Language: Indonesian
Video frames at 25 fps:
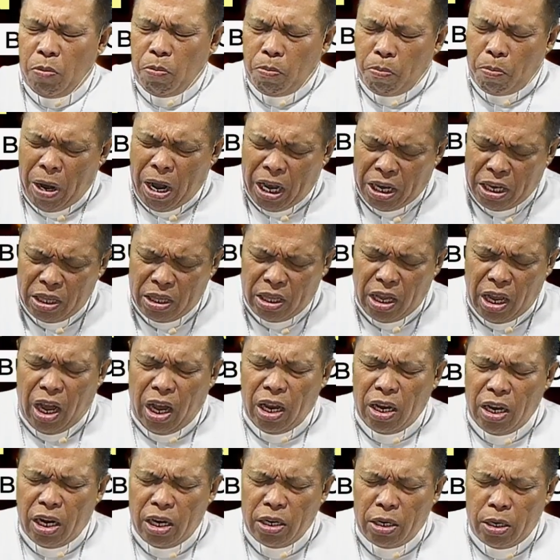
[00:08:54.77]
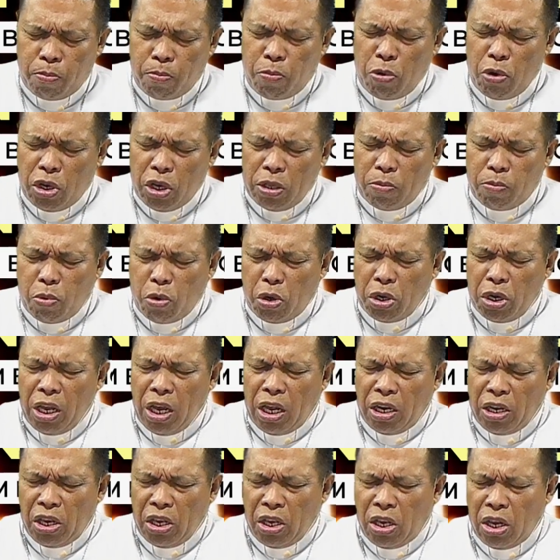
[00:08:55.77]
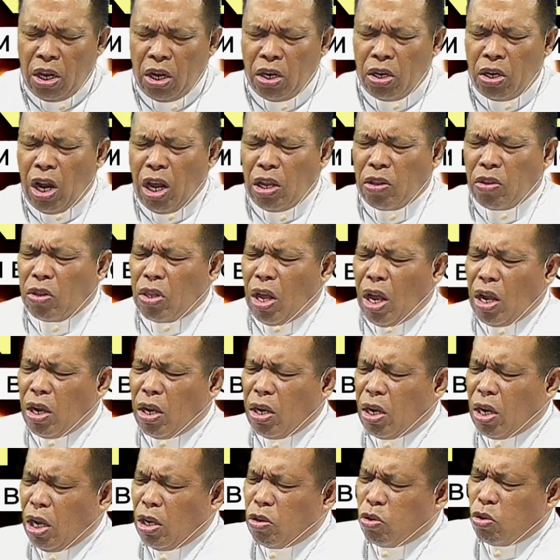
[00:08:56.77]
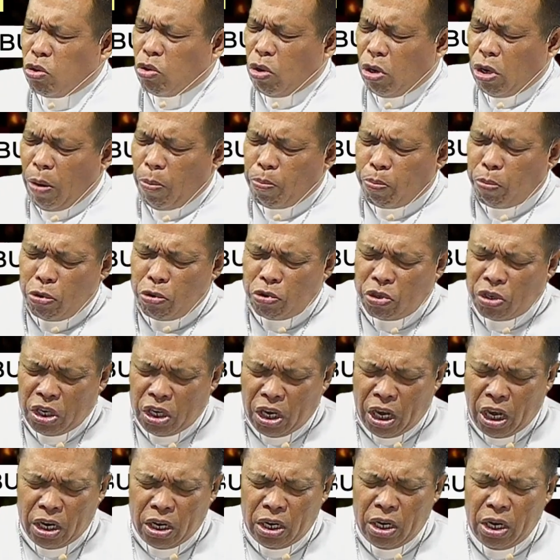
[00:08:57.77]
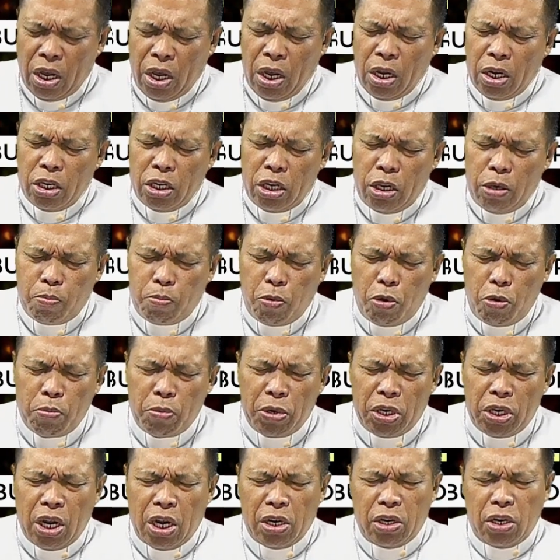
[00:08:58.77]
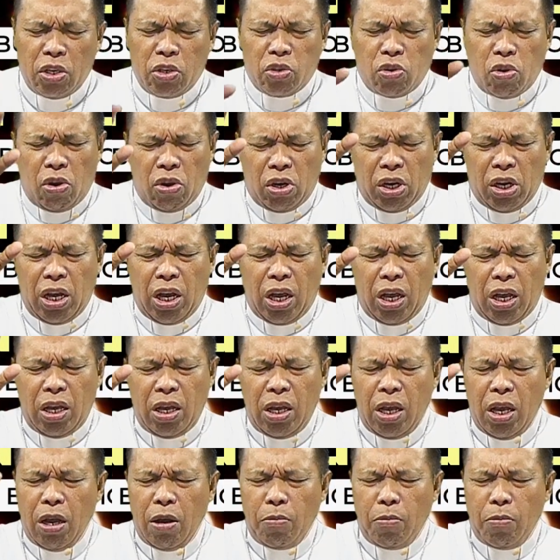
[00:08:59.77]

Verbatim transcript: bait Allah di Bukit Moria Riket datangkan sorak pujian di bumi dan di sorga.